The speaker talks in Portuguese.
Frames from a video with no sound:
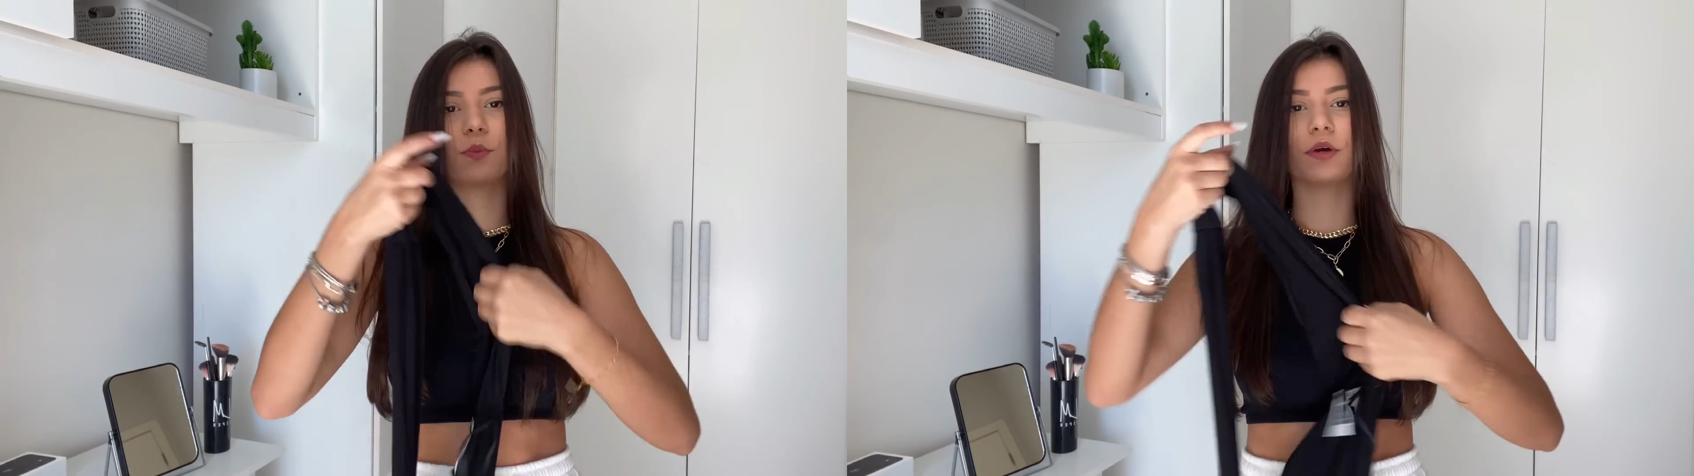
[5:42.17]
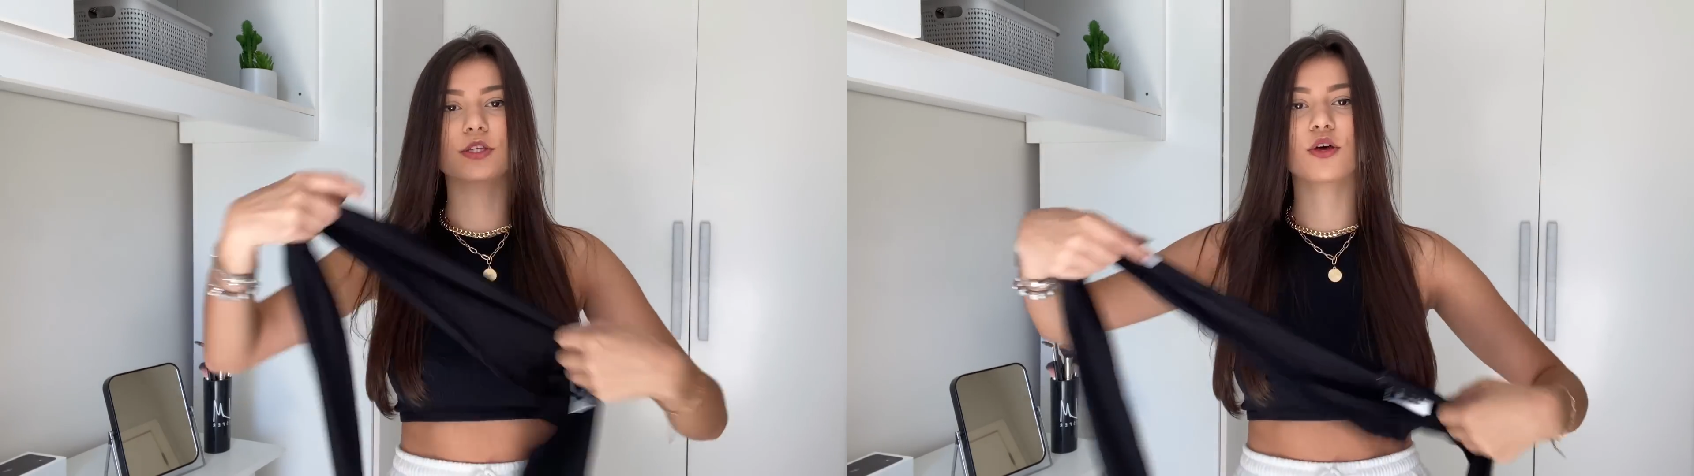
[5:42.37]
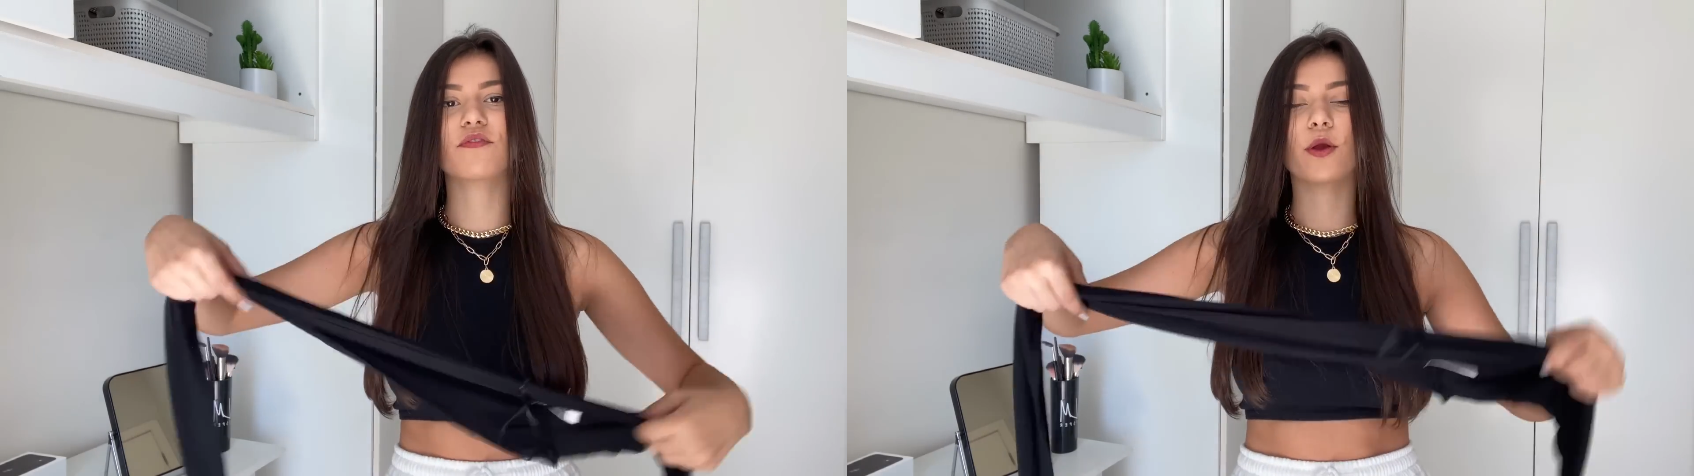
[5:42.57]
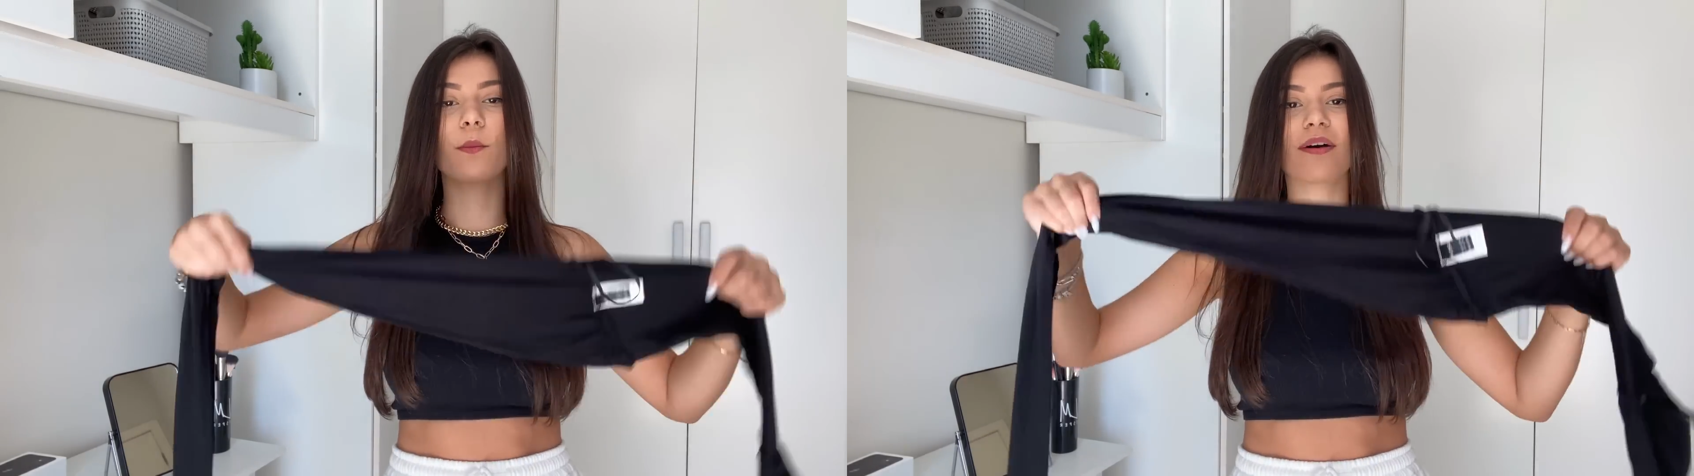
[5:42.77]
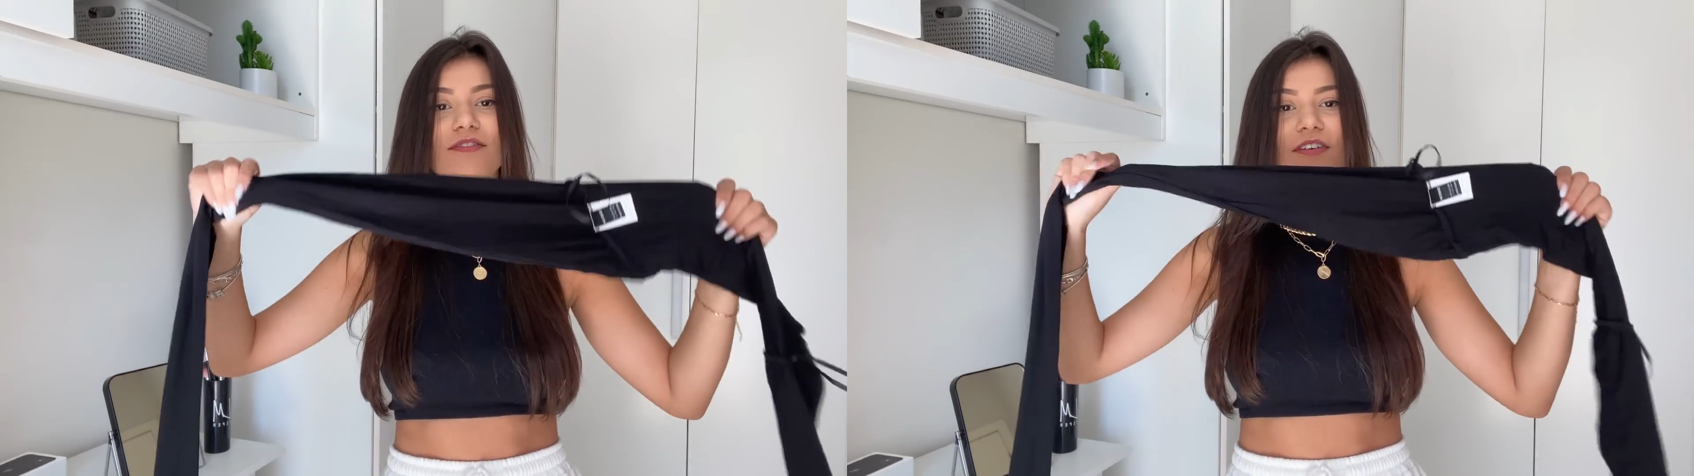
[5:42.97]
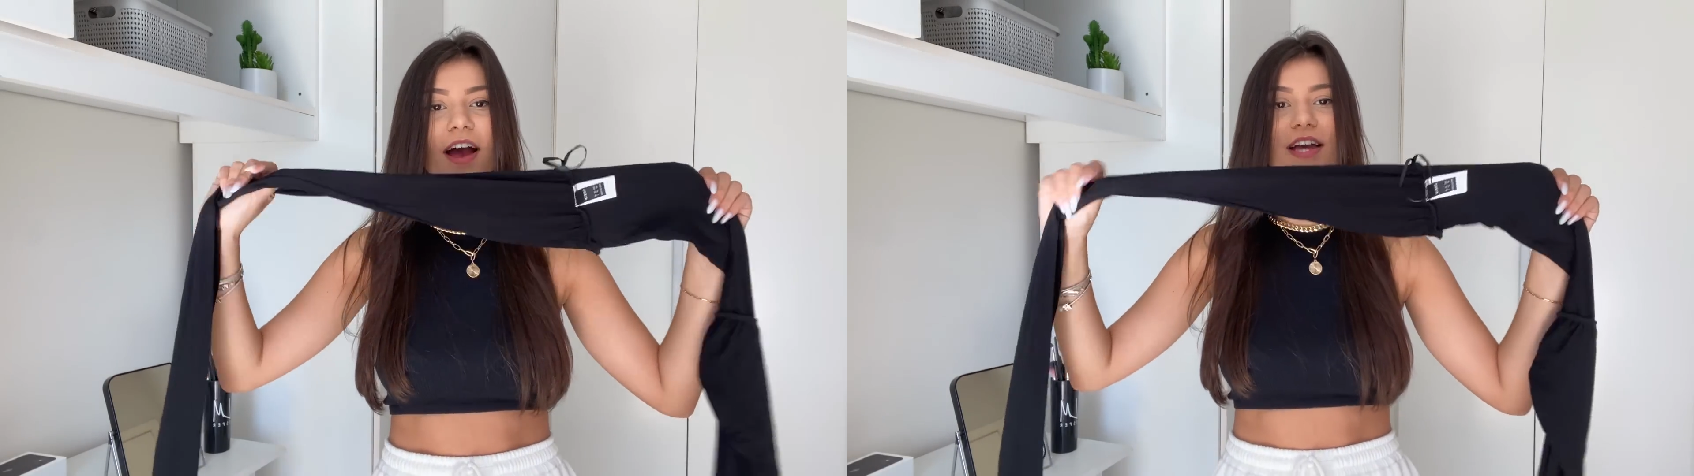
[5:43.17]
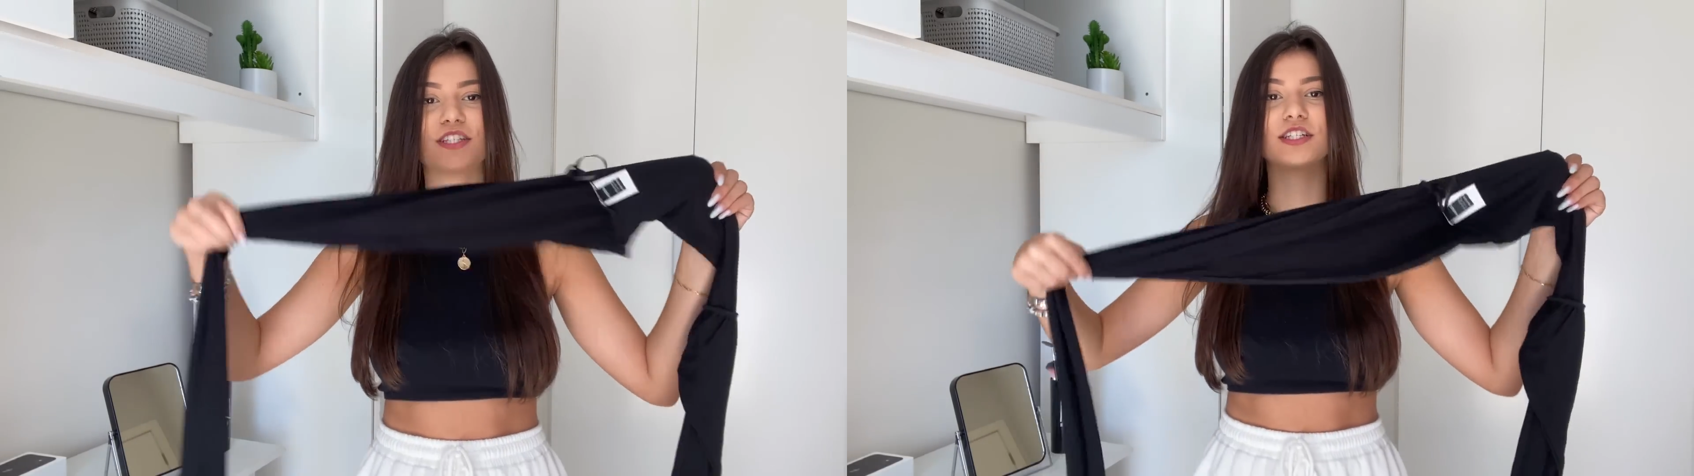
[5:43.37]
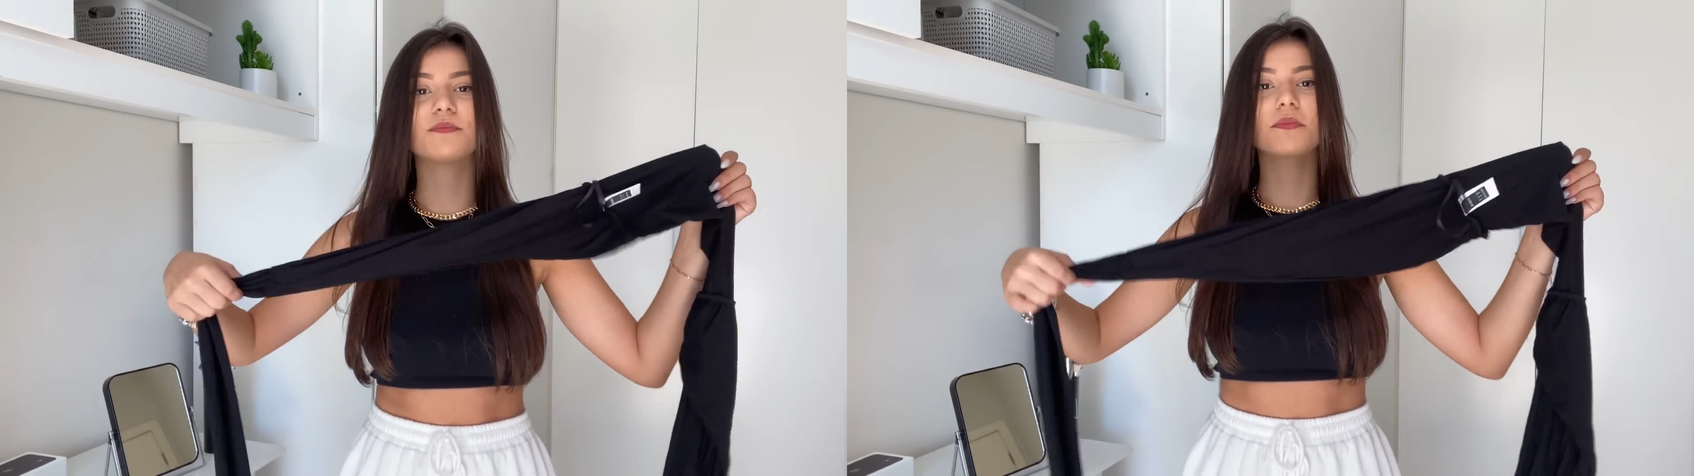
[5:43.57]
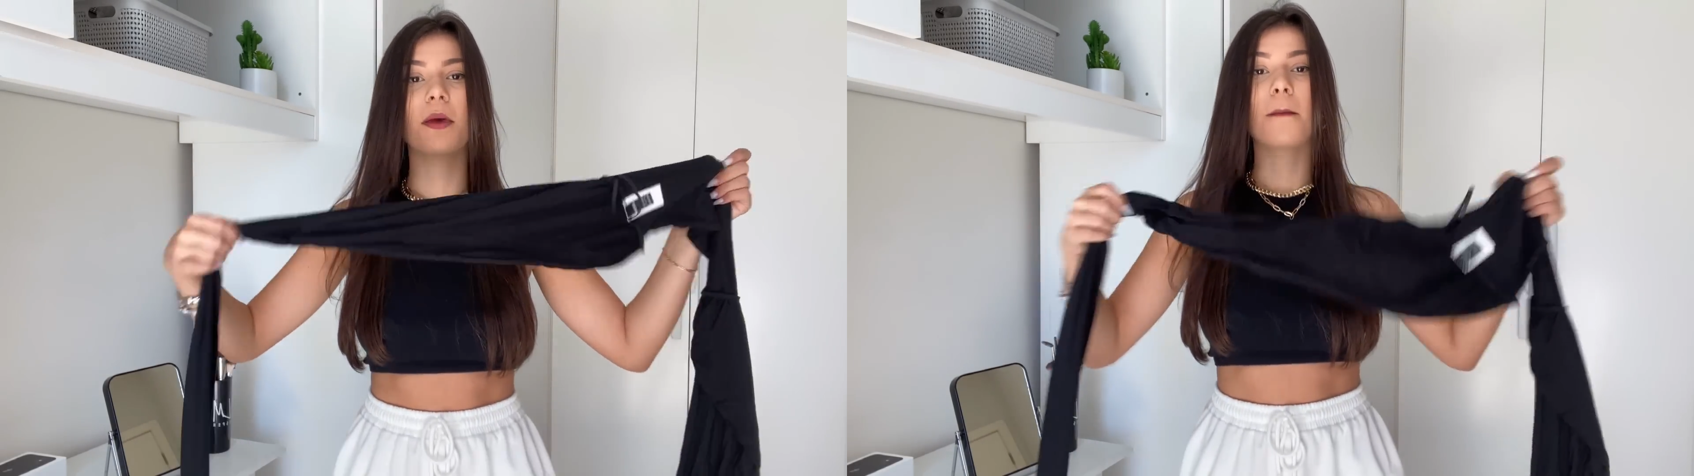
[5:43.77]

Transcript: Porque só vem uma faixa